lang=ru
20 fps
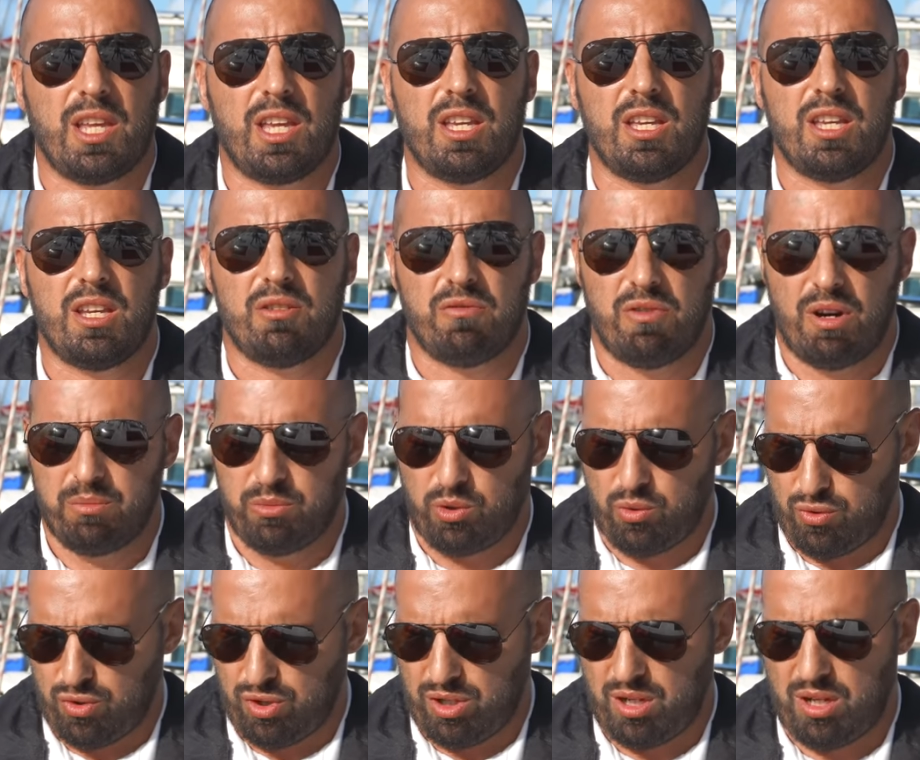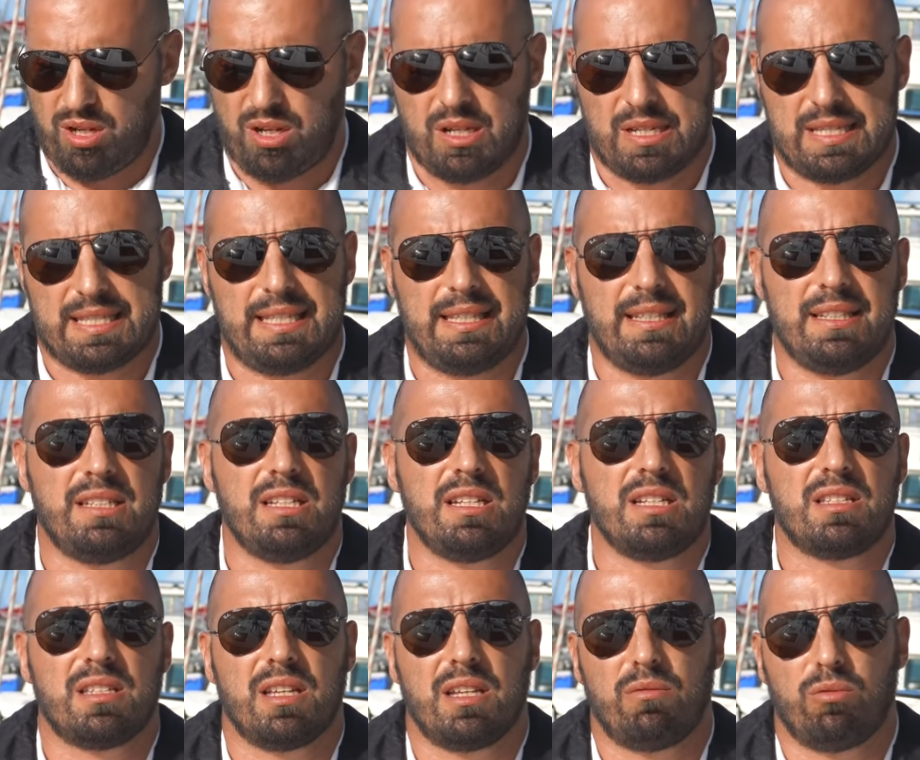и вам нужно
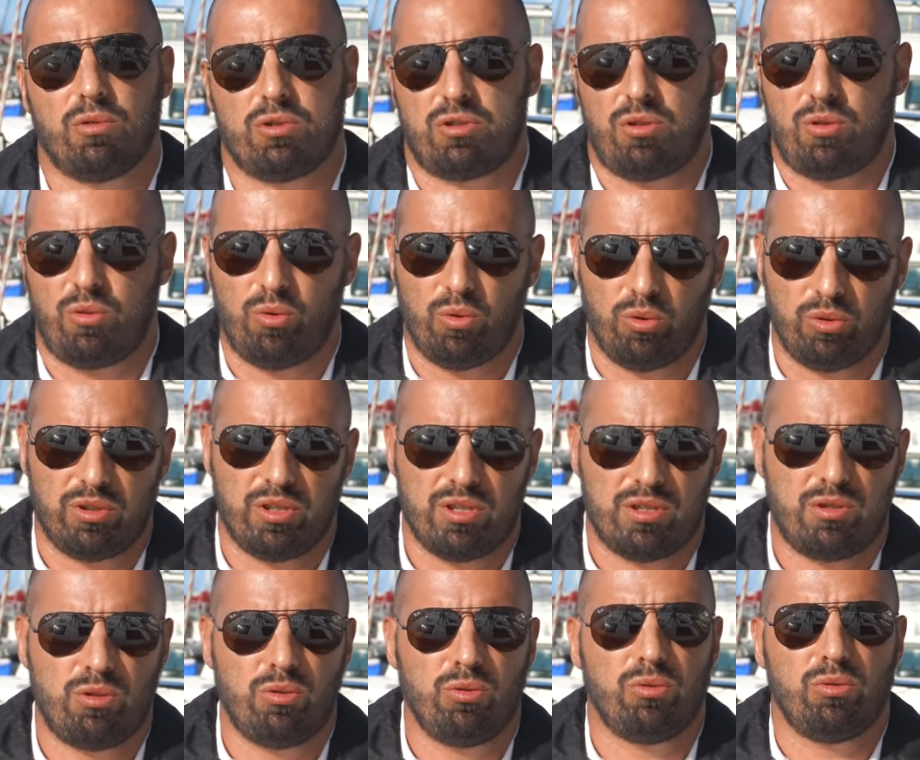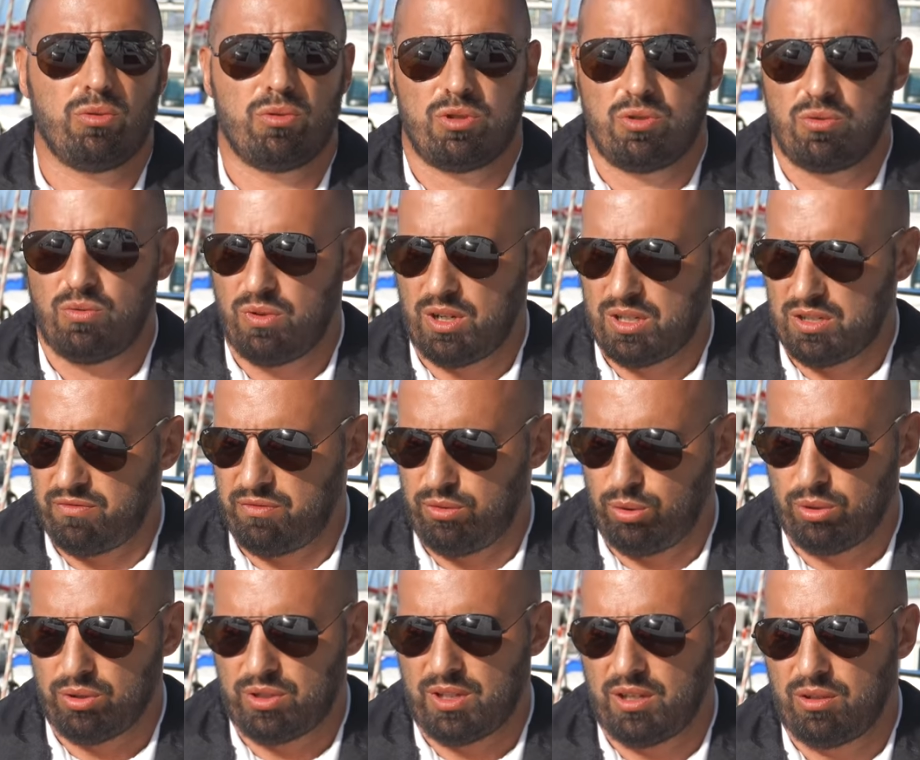следить за его срок годностью, то есть у вас в
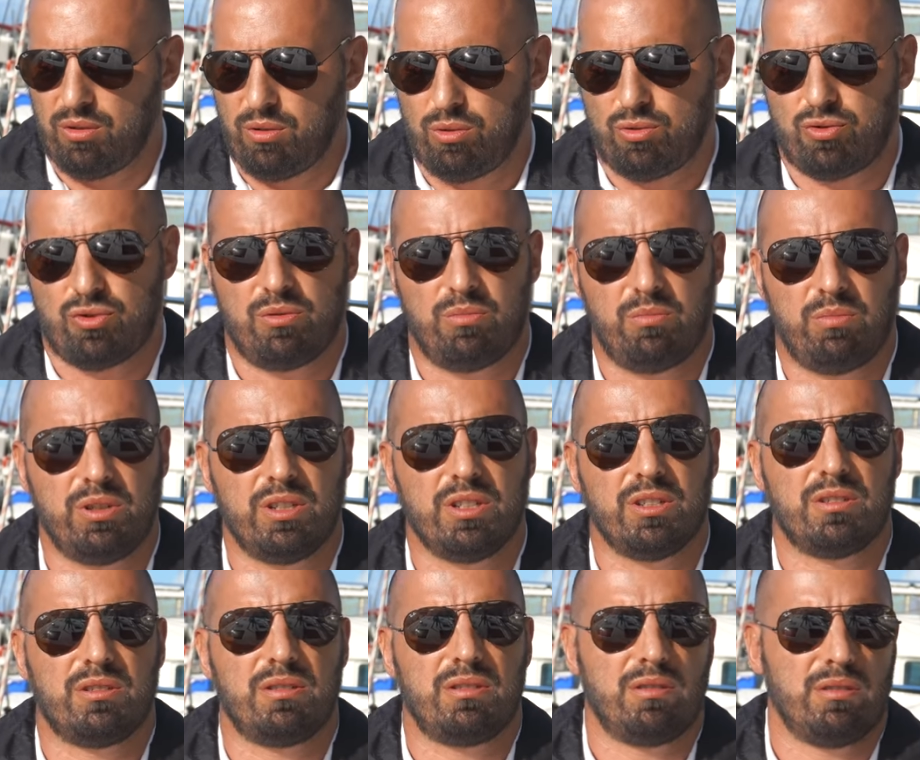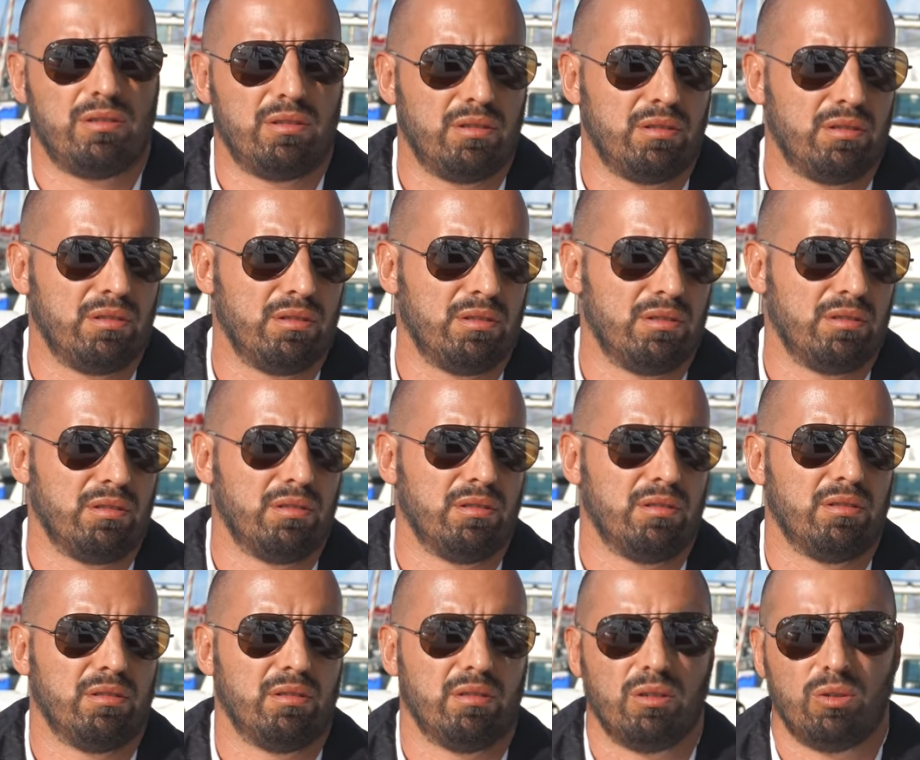лодке должен быть
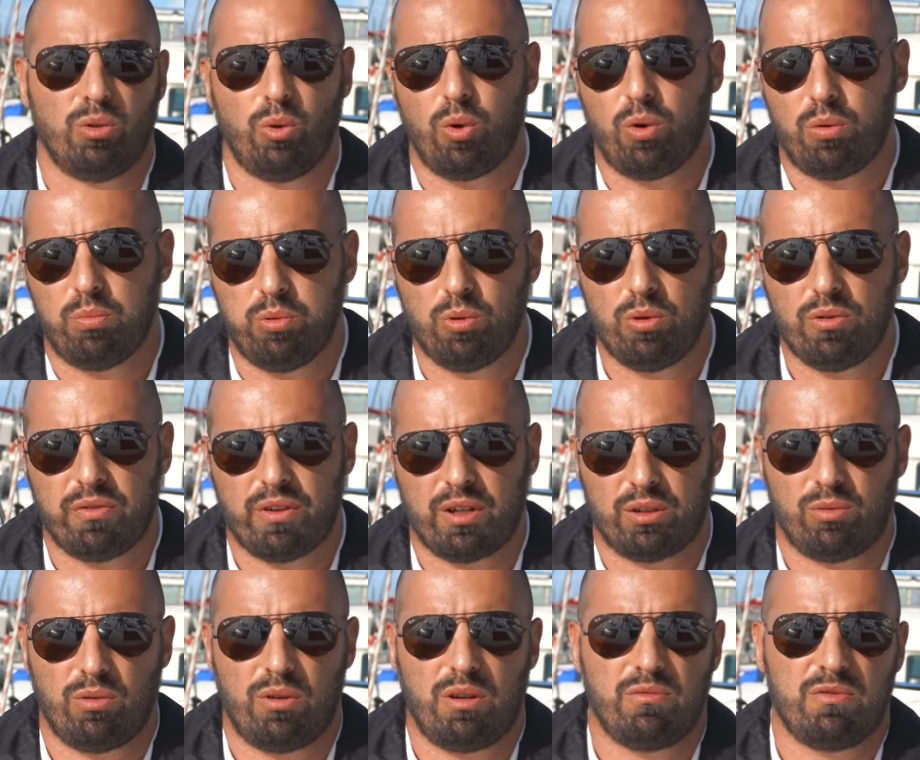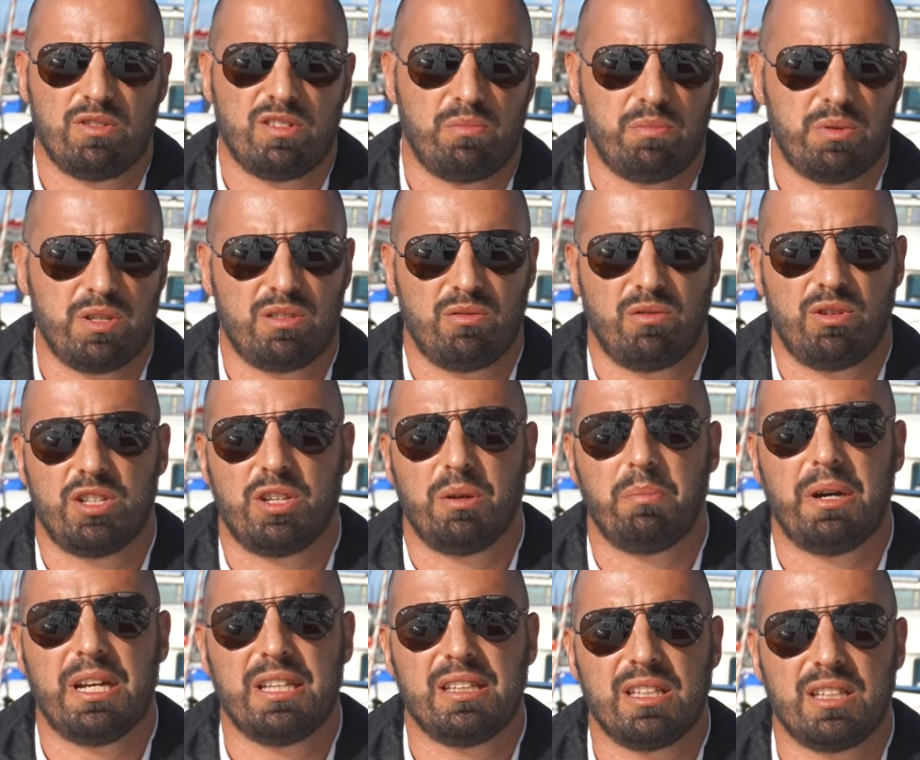э, логбук, в котором вы записываете
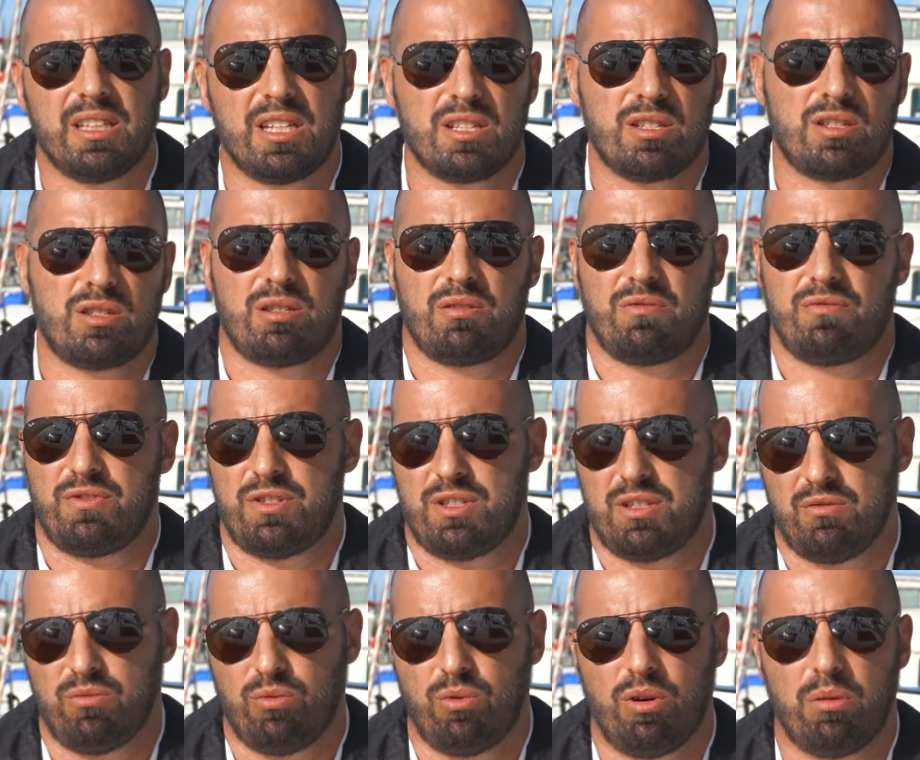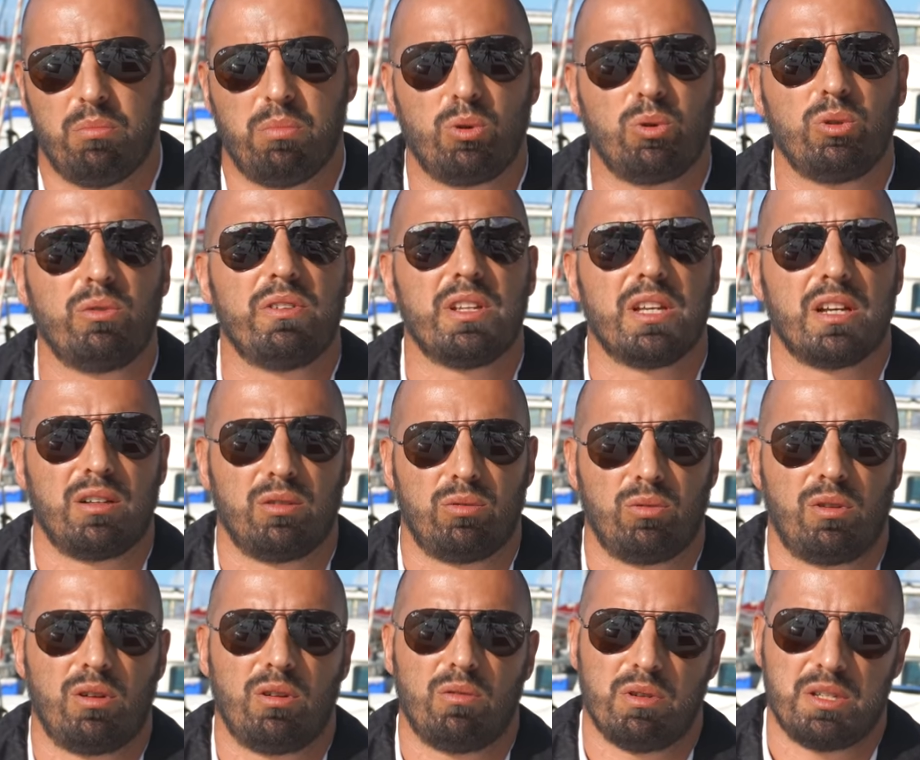maintenance всего оборудования,
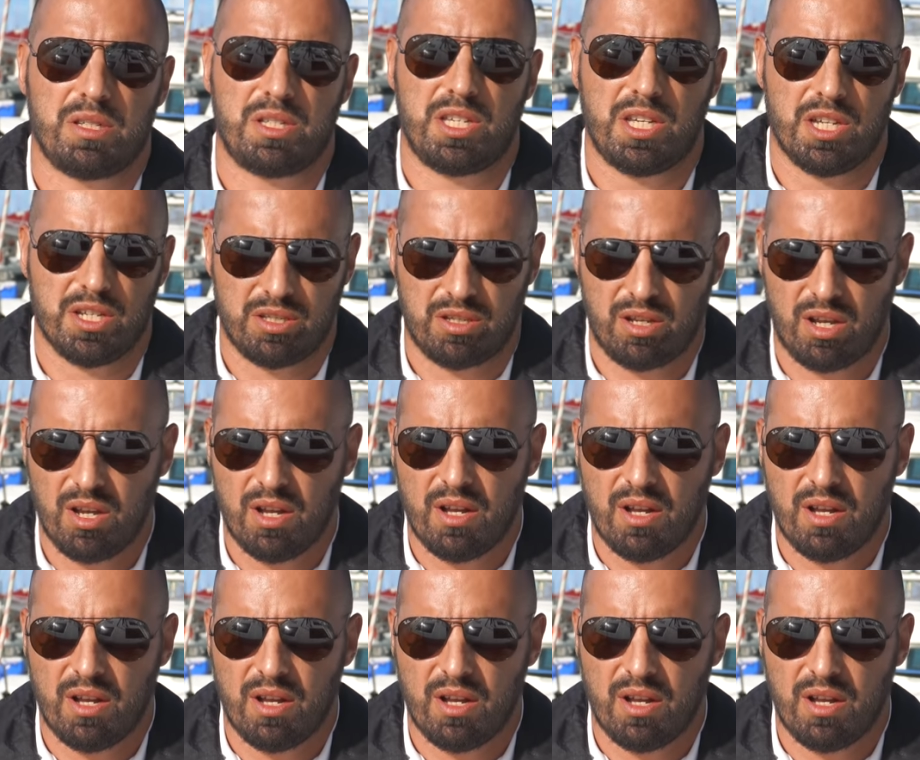которое у вас есть.